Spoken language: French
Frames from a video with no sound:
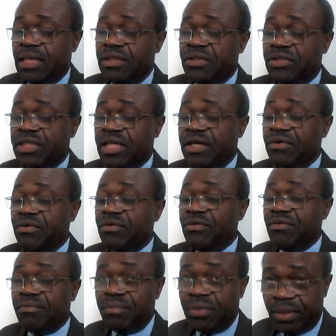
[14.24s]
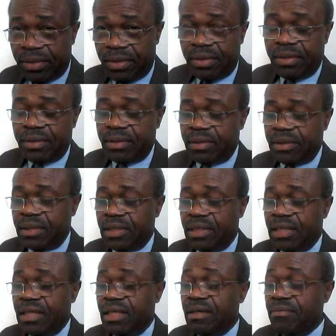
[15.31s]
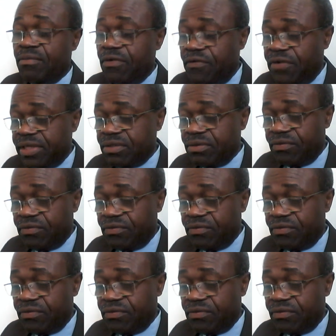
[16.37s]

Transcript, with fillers: j'ai une bonne et mauvaise